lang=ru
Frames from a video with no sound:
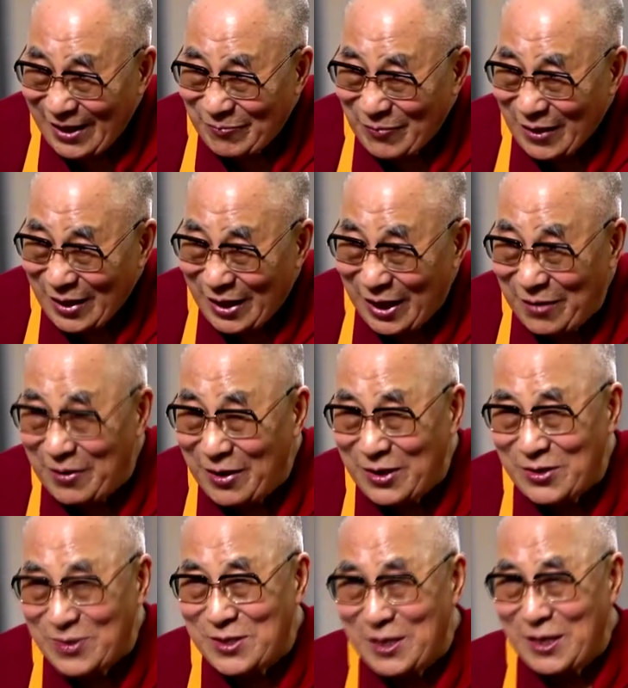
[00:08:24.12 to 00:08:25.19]
Когда он
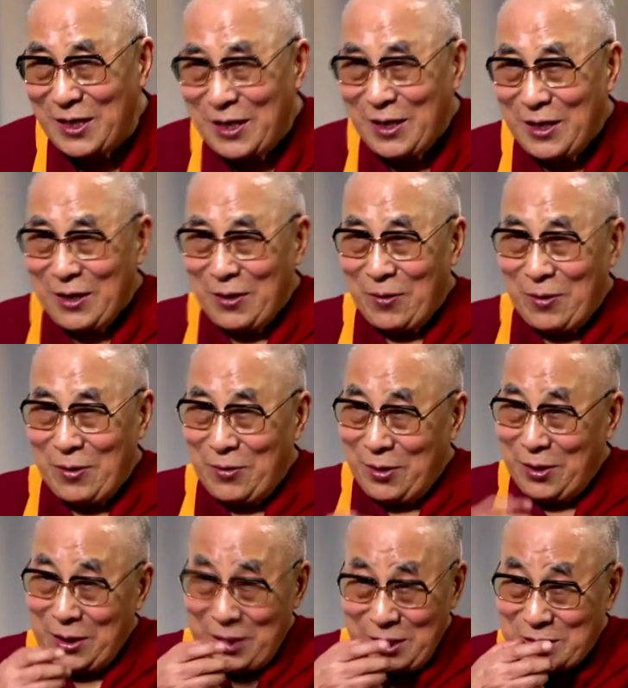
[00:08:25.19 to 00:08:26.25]
был
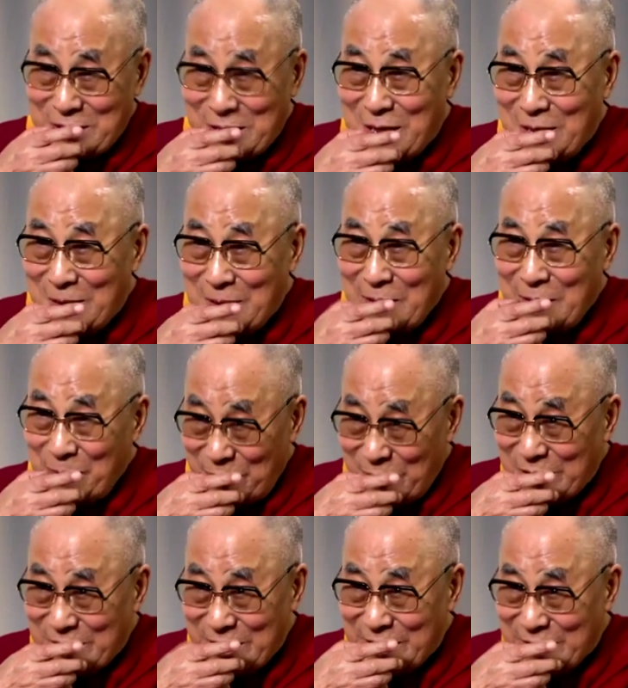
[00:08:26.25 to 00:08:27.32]
президентом,
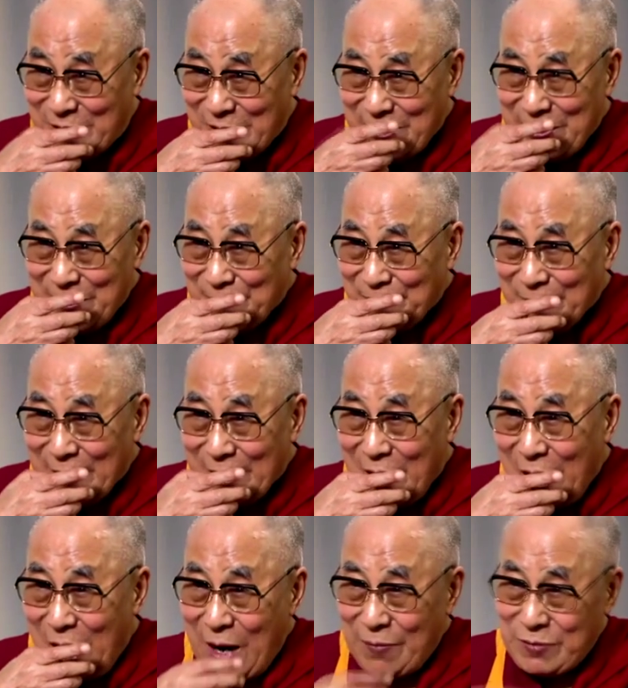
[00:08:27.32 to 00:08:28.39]
после того, как
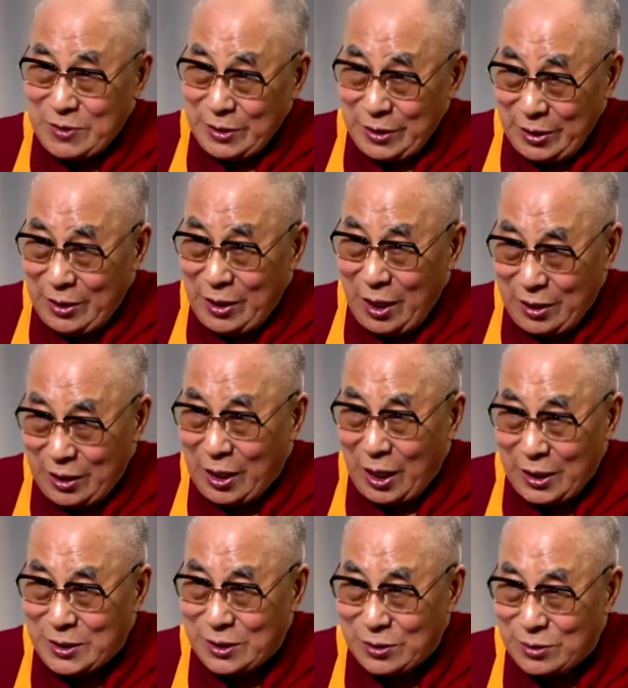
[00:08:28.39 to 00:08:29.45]
произошел иракский
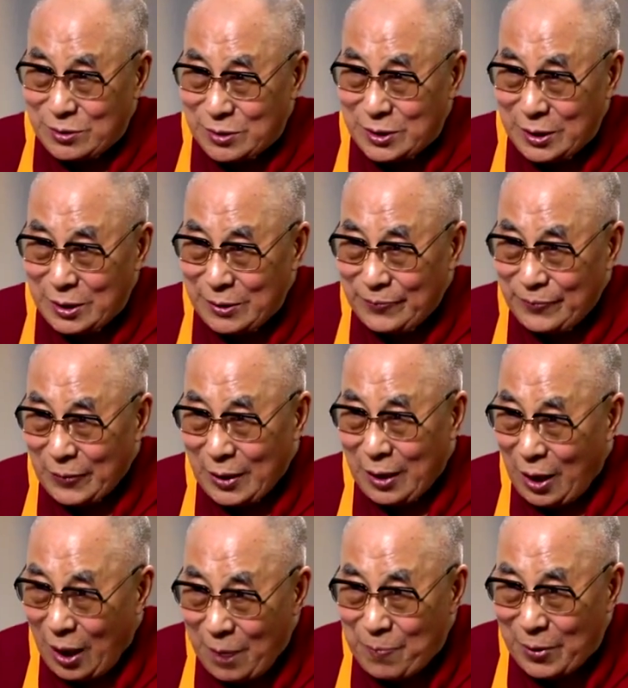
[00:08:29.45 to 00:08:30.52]
кризис, у меня
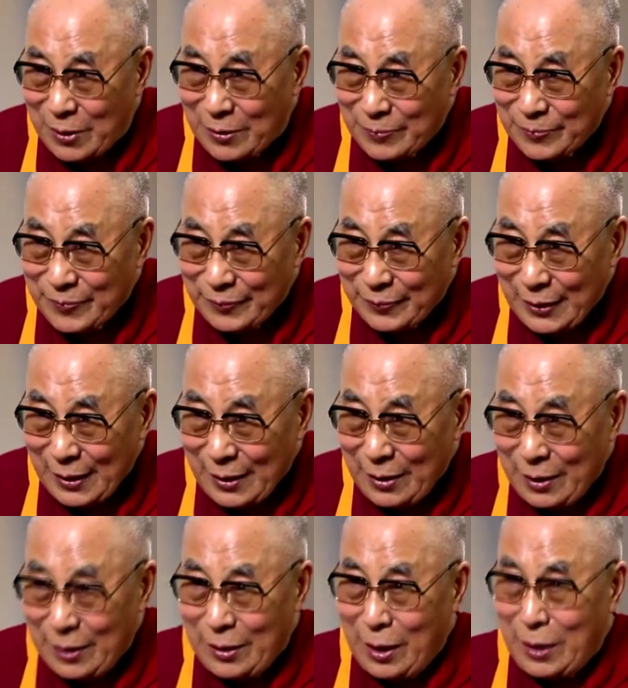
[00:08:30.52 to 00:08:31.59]
была возможность
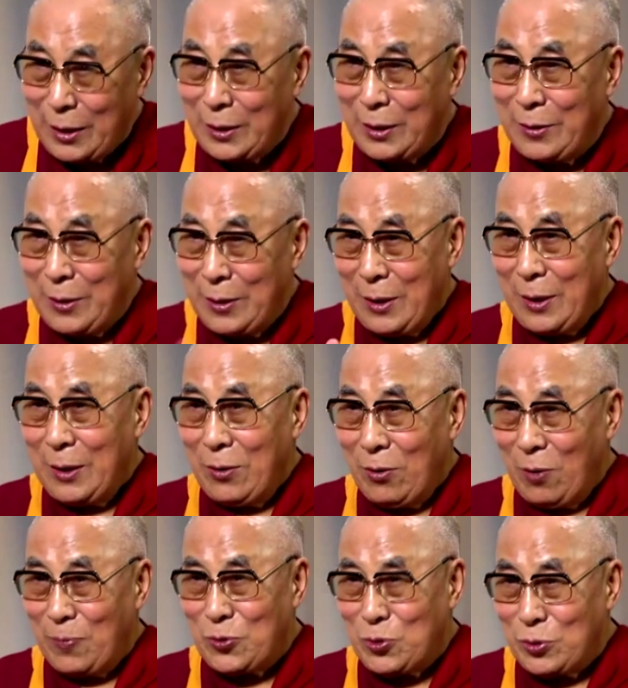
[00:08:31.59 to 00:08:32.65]
встретиться с ним в
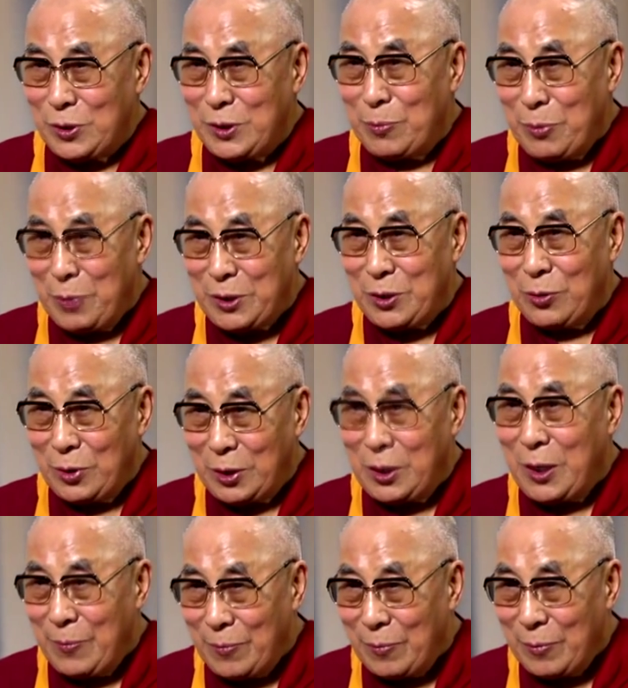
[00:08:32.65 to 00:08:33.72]
Белом доме,
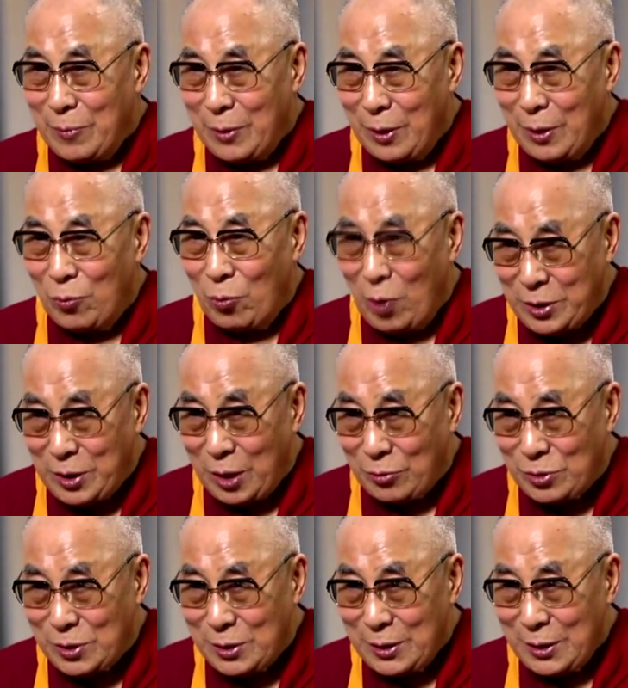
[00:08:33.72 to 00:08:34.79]
и я ему
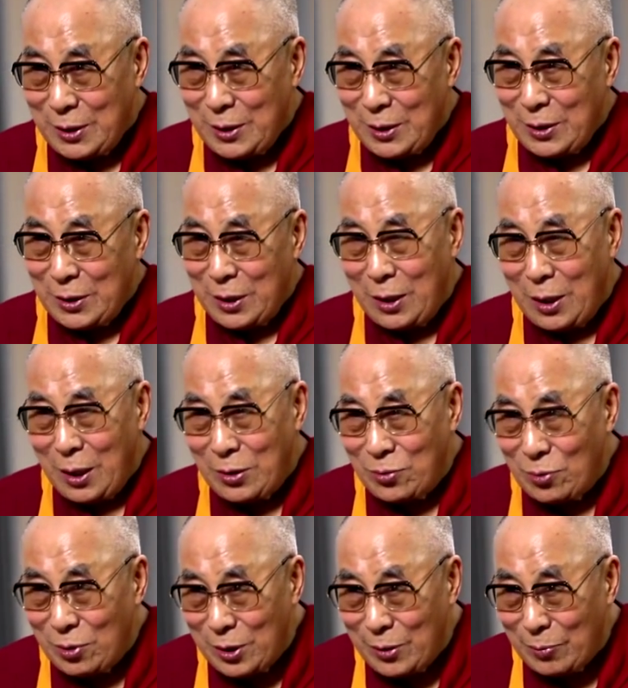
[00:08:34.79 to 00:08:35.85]
сказал,
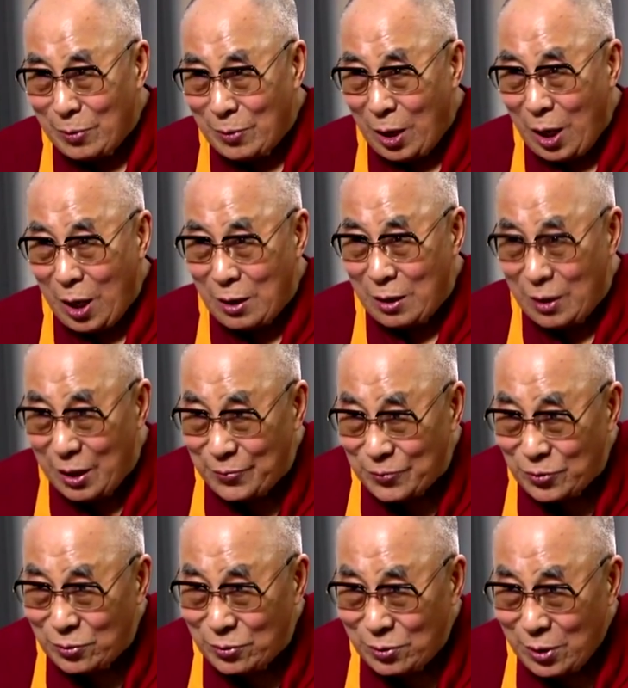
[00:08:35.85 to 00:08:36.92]
я вас люблю и
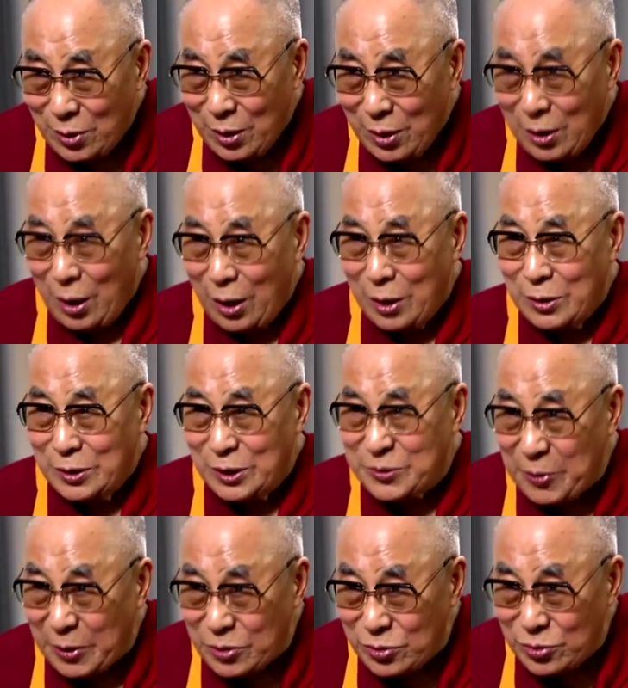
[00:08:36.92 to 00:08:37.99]
уважаю, но
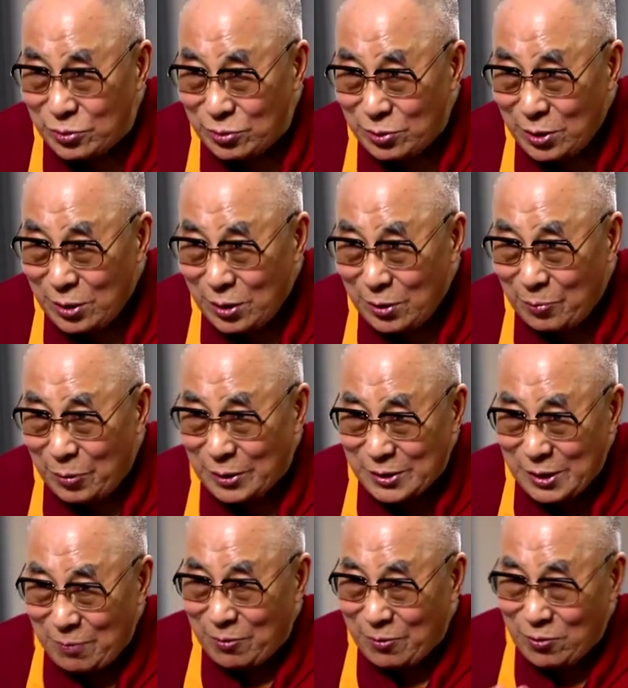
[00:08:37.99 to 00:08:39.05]
некоторые ваши
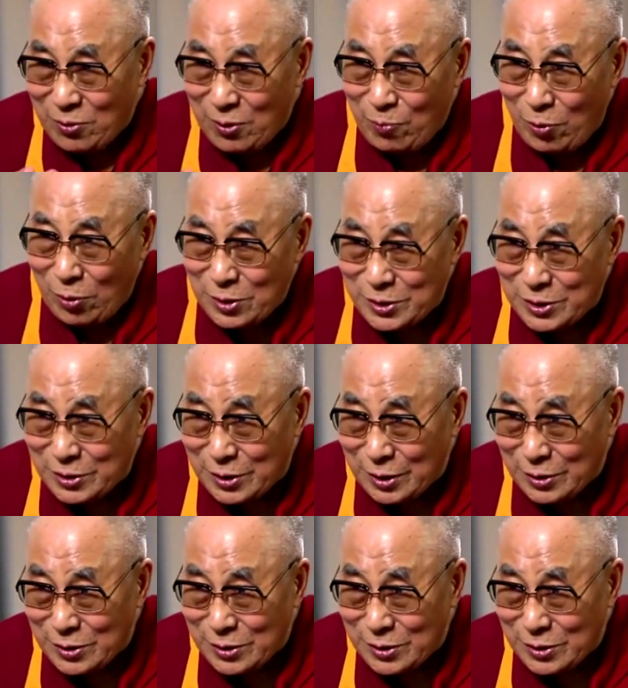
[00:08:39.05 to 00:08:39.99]
политические шаги